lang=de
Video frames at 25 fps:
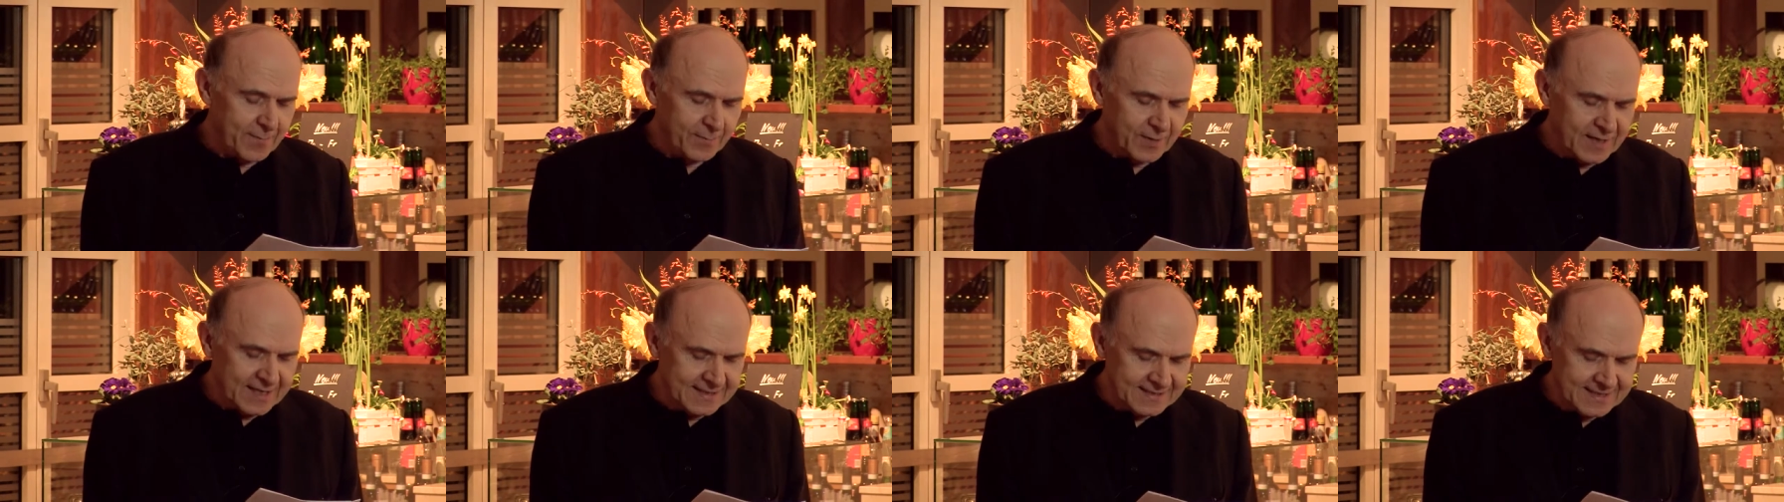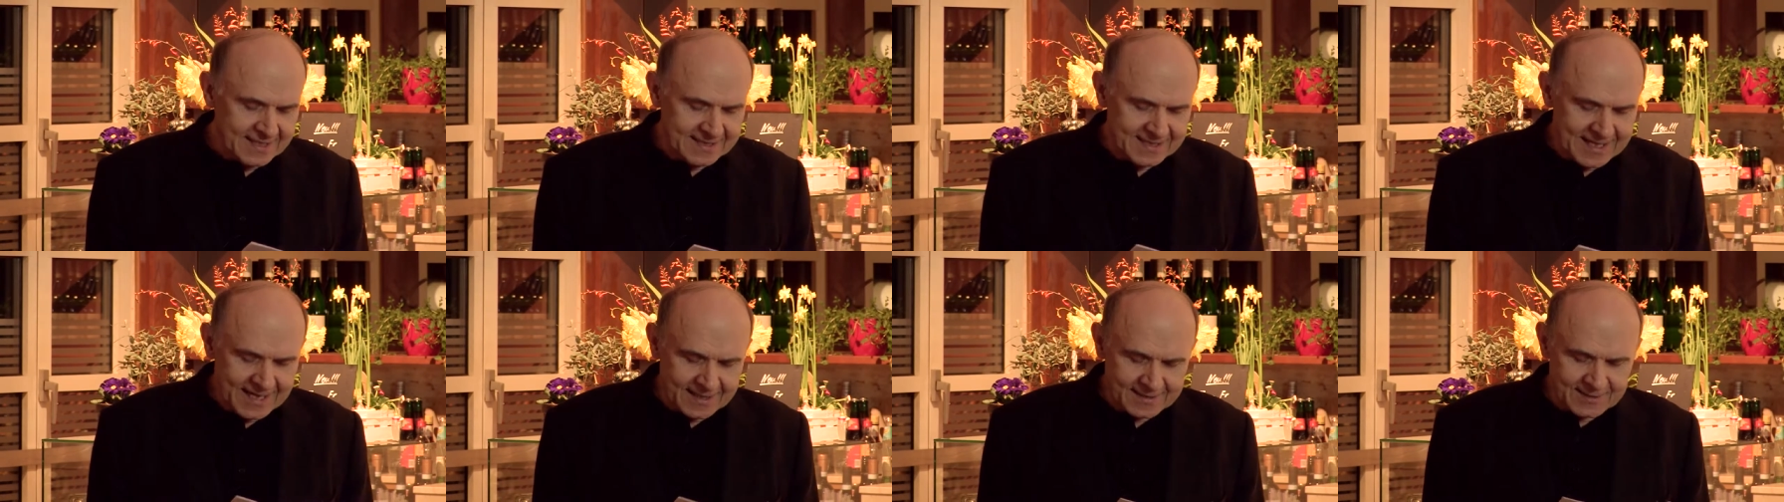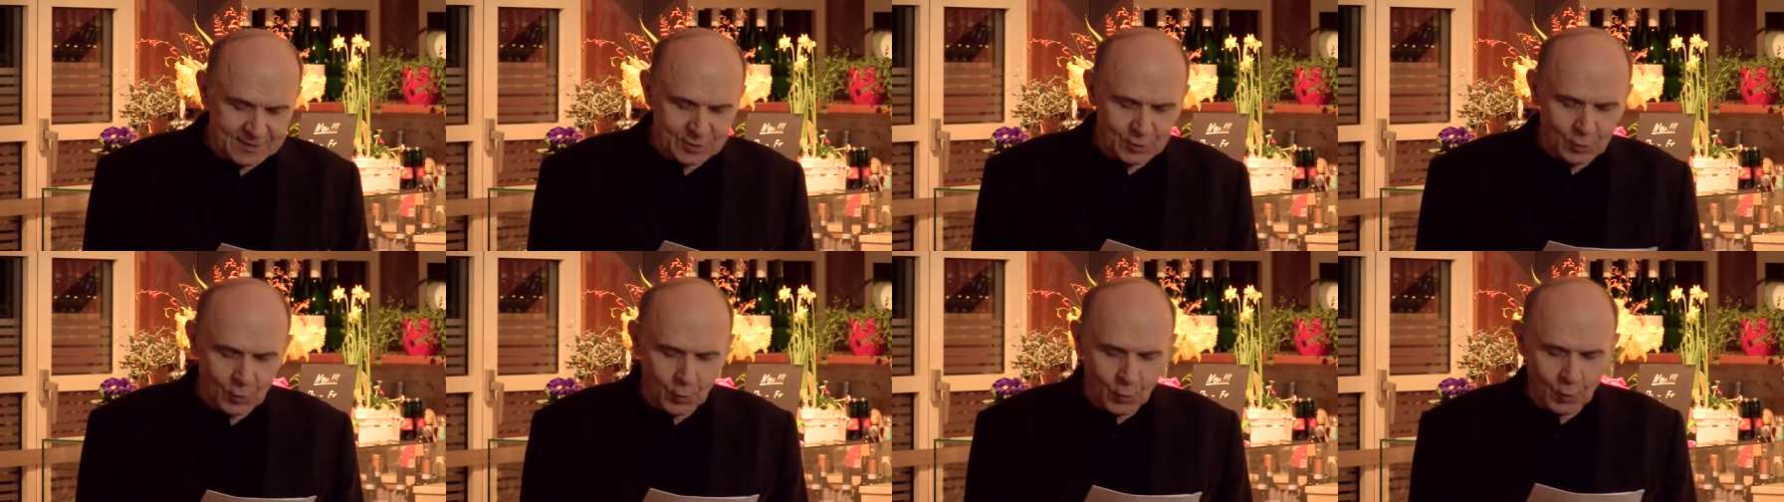
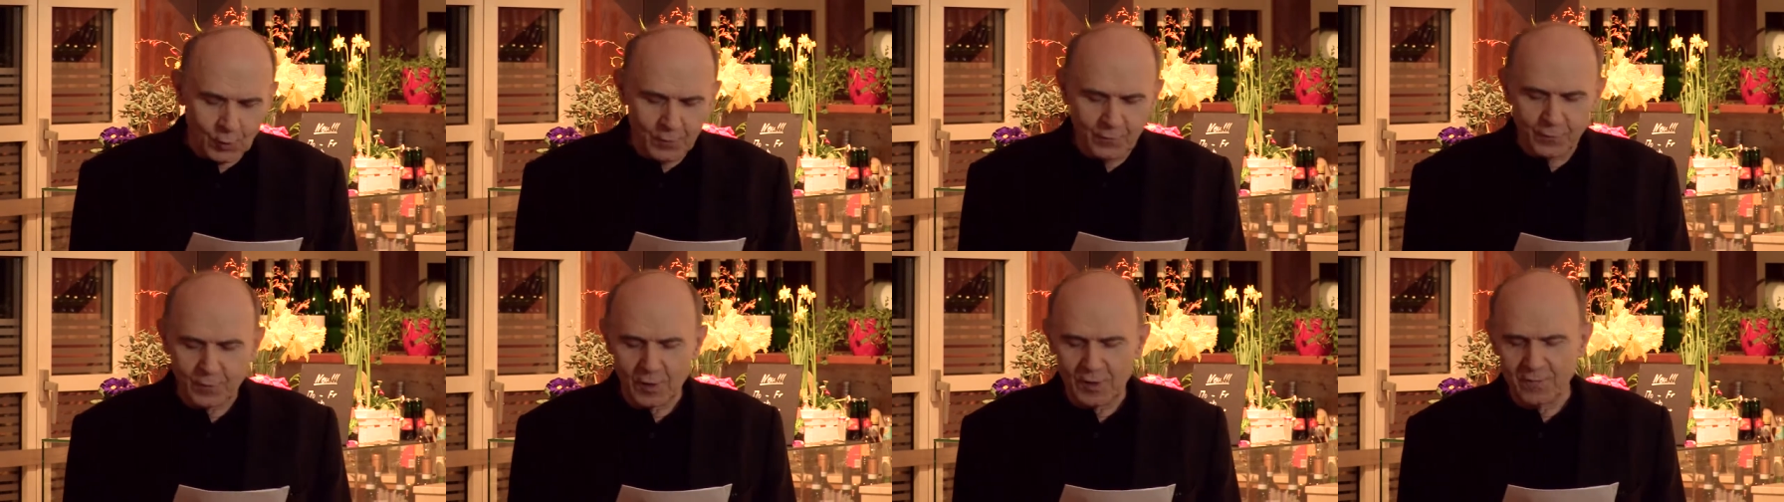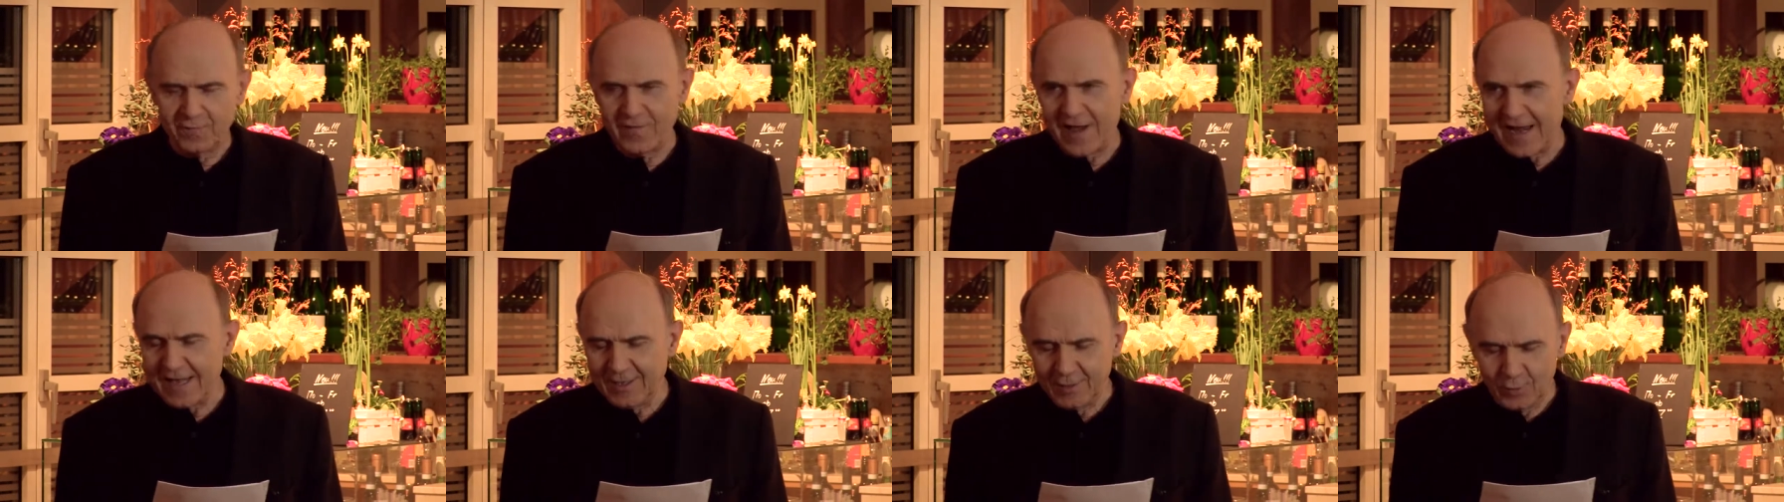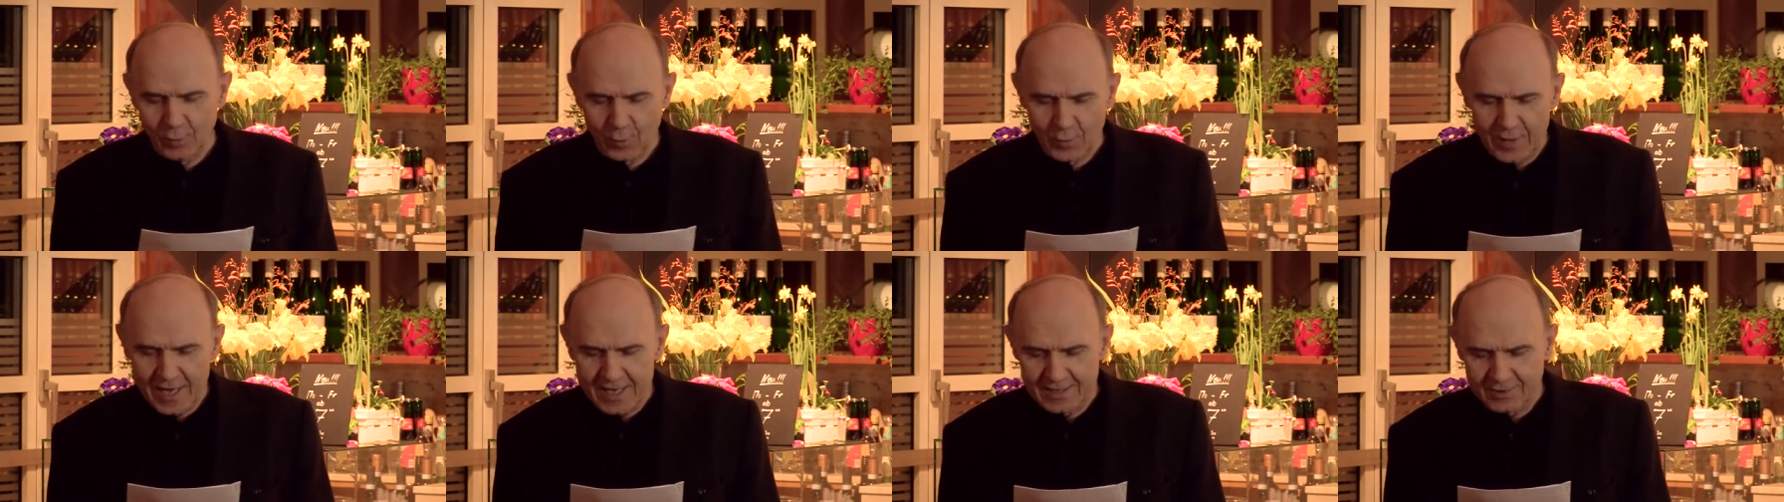Präsentation von
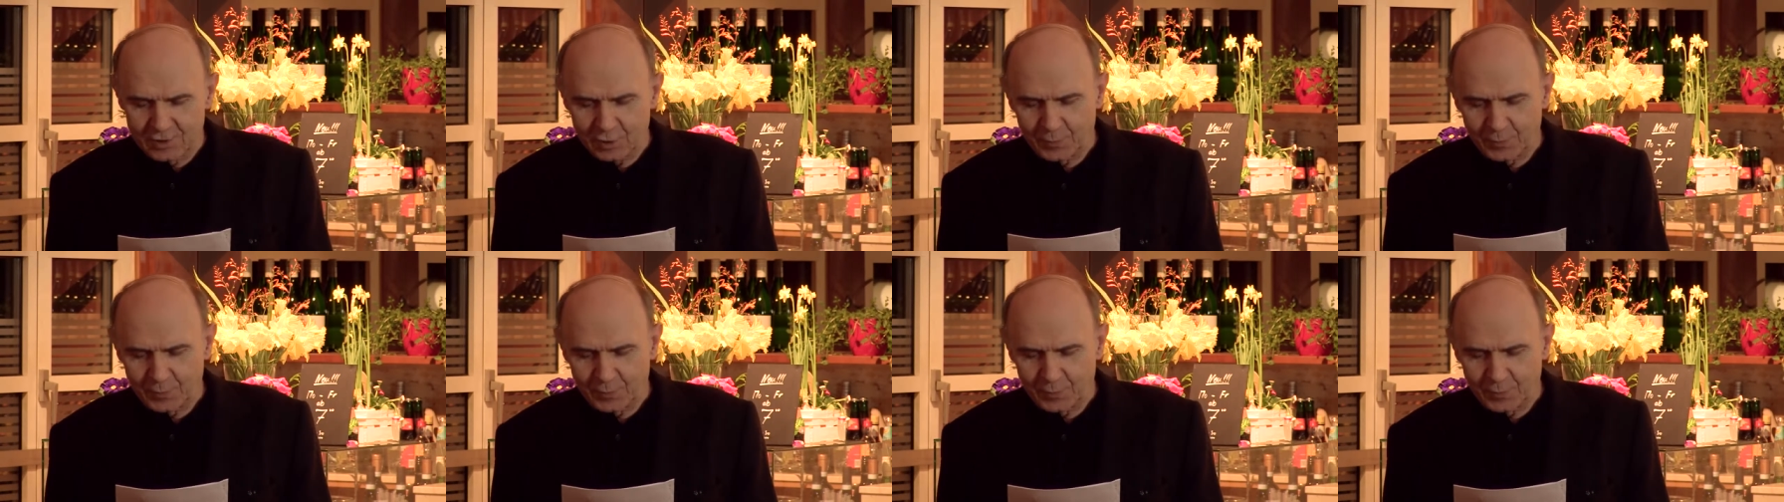Wendungen,